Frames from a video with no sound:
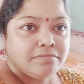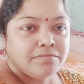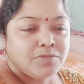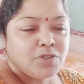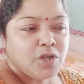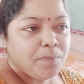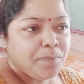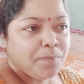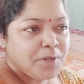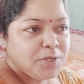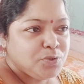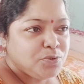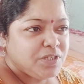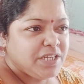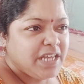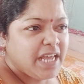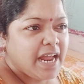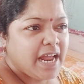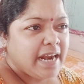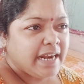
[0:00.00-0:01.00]
সব কিছু
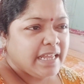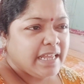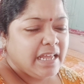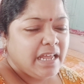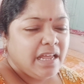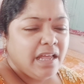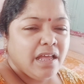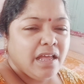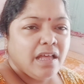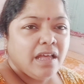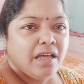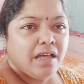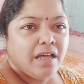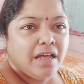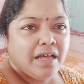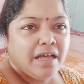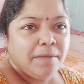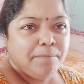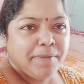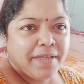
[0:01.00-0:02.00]
দিয়ে আর কি
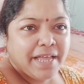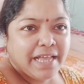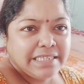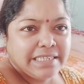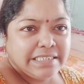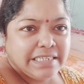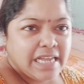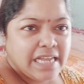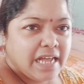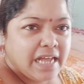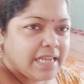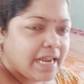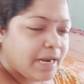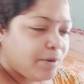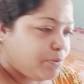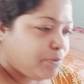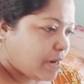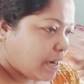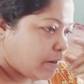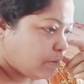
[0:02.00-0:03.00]
পেঁয়াজ টেয়াজ
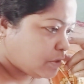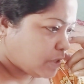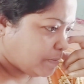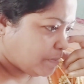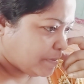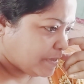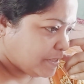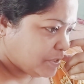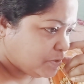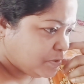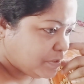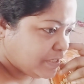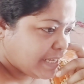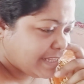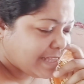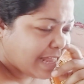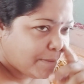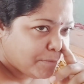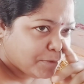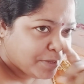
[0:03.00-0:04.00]
আলু টালু সব কিছু
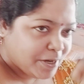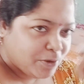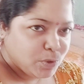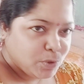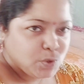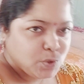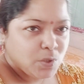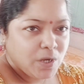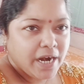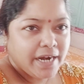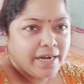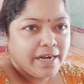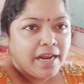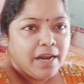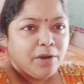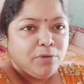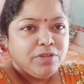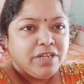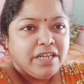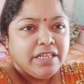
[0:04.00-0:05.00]
দিয়ে তার মধ্যে একটু ছোলার
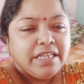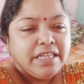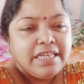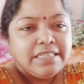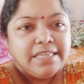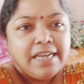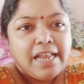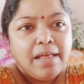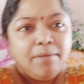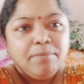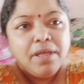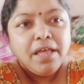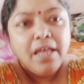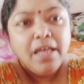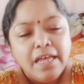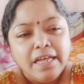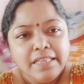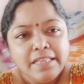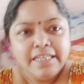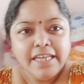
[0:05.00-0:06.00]
ডালও দিয়ে দিয়েছিলাম
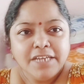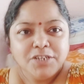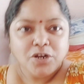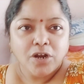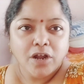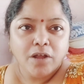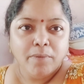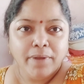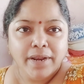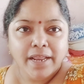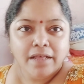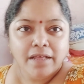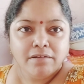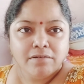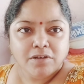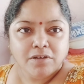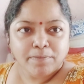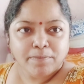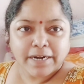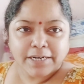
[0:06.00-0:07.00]
দিয়ে সকালবেলা
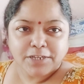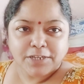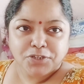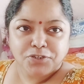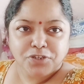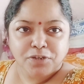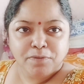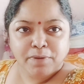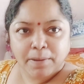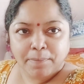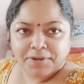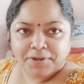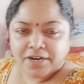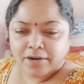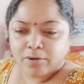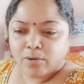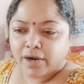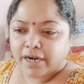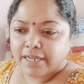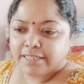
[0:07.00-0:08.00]
ওই বাটি চচ্চড়ি মানে
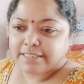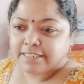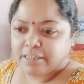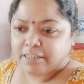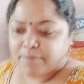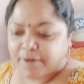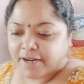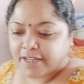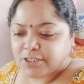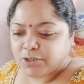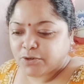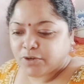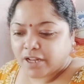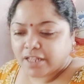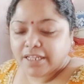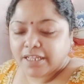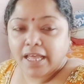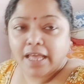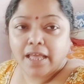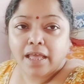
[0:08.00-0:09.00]
প্রেশার কুকারে সিটি মেরেছি
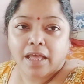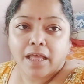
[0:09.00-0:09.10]
ওটা দিয়ে